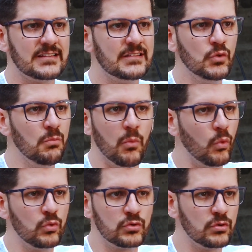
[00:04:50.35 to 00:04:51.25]
no
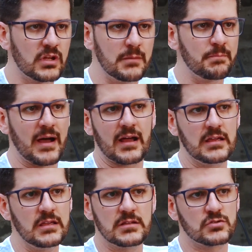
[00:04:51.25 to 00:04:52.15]
mundo que
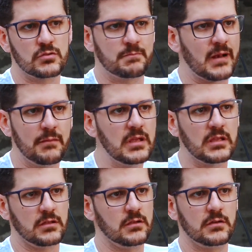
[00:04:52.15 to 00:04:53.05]
pague isso para
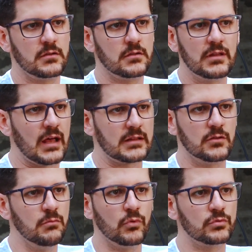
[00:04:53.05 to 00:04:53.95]
mim. Nada
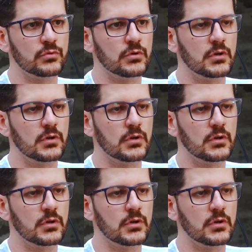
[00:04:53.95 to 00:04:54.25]
no mundo.